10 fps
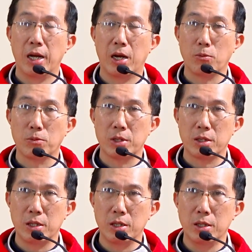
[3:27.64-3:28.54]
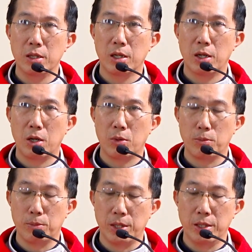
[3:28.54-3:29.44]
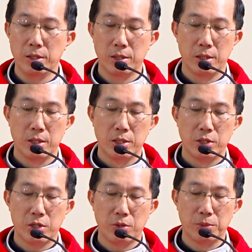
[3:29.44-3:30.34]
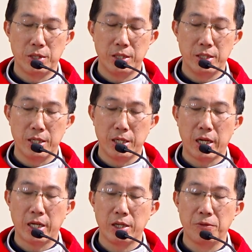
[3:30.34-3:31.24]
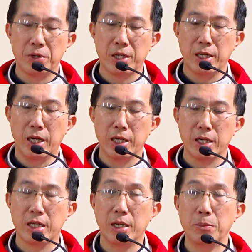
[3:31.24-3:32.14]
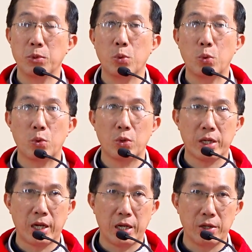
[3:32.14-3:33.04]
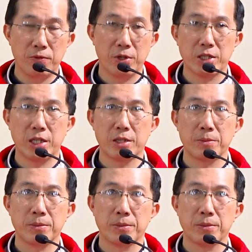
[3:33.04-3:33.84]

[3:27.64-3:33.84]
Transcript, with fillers: lòng tin, lòng mến Chứ không chỉ dừng lại ở việc nâng cấp của cái vật chất.